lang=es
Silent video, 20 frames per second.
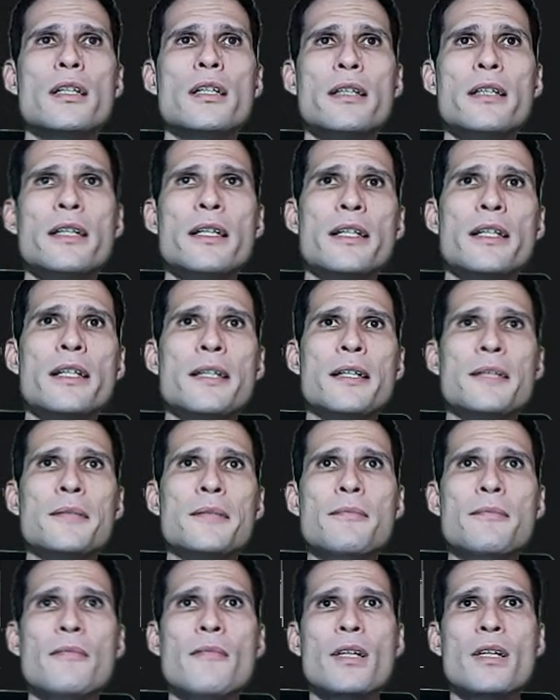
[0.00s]
de
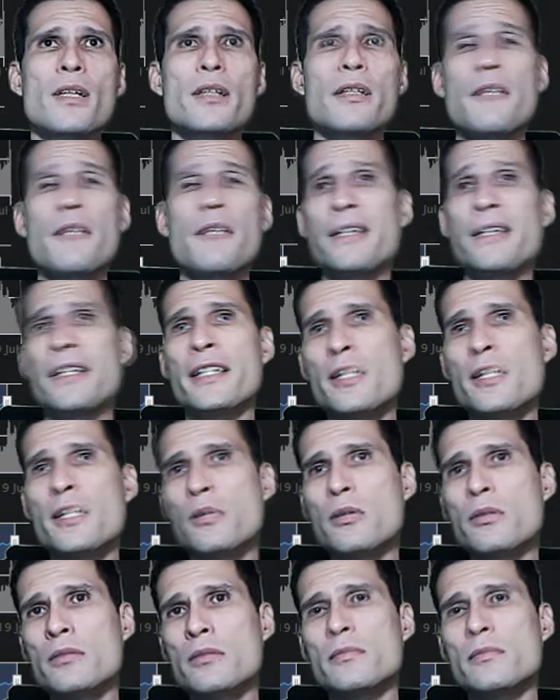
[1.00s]

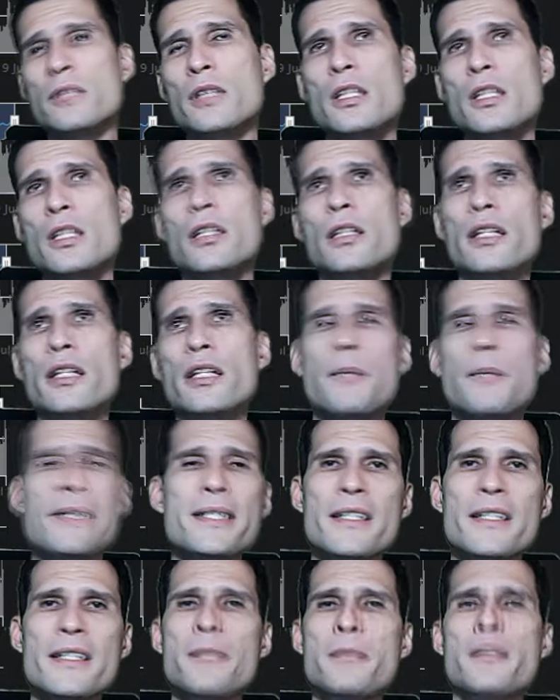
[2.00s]
efectivo y
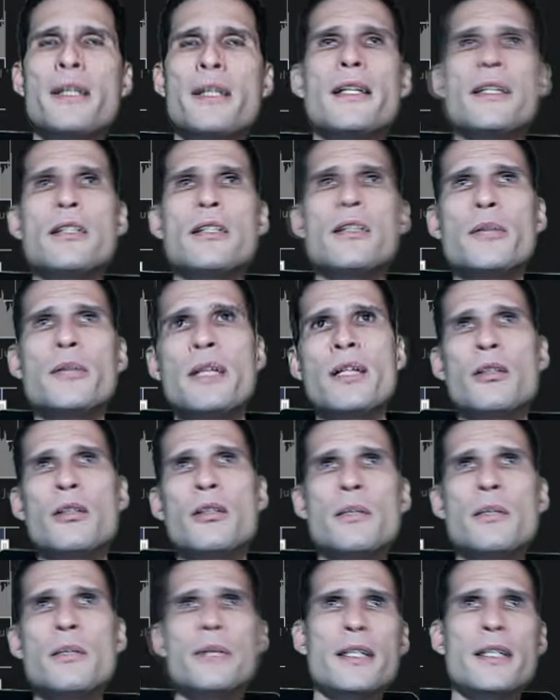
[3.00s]
después sigue invirtiendo, viene
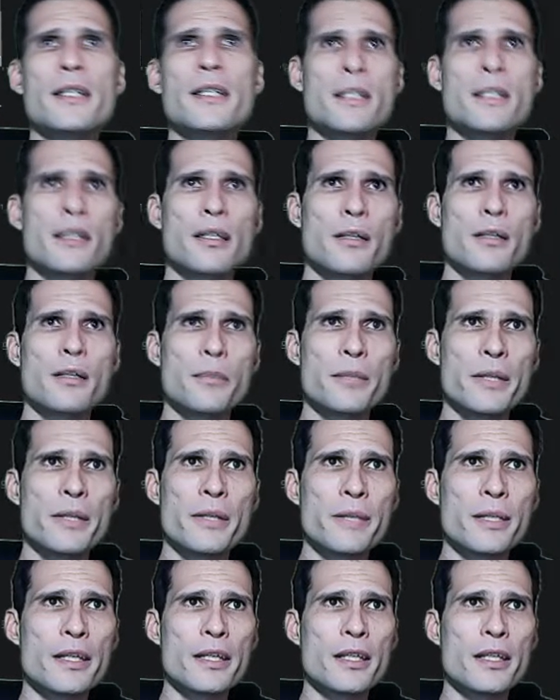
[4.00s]
otro a invertir. Pueden
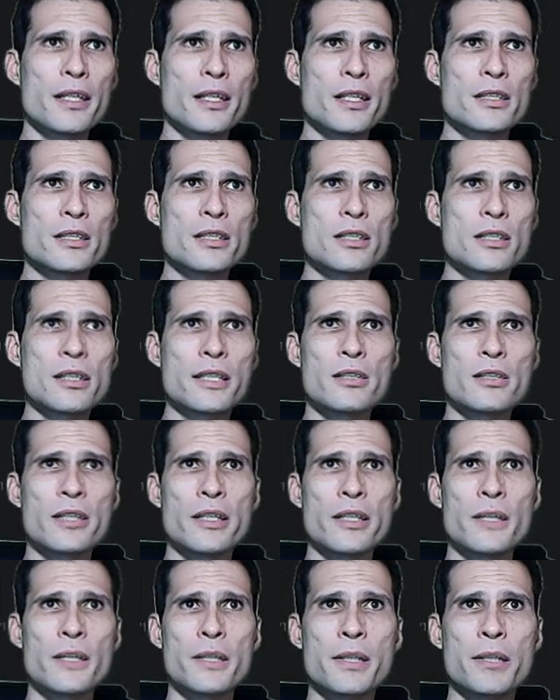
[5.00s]
ver que esta es la
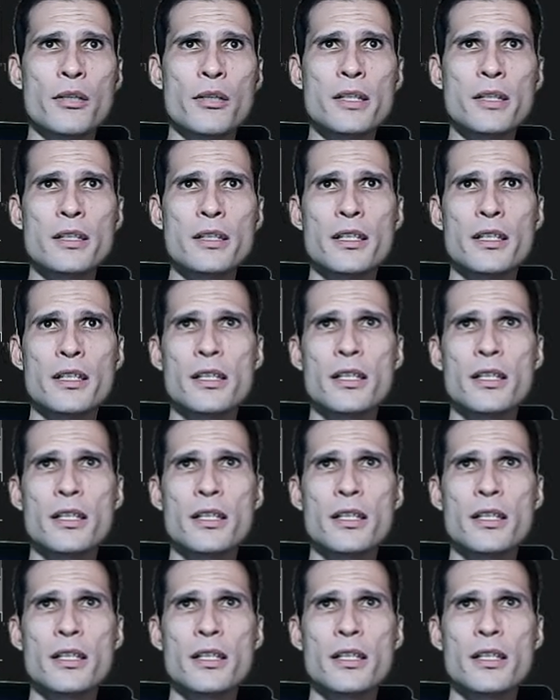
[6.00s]
historia del Bitcoin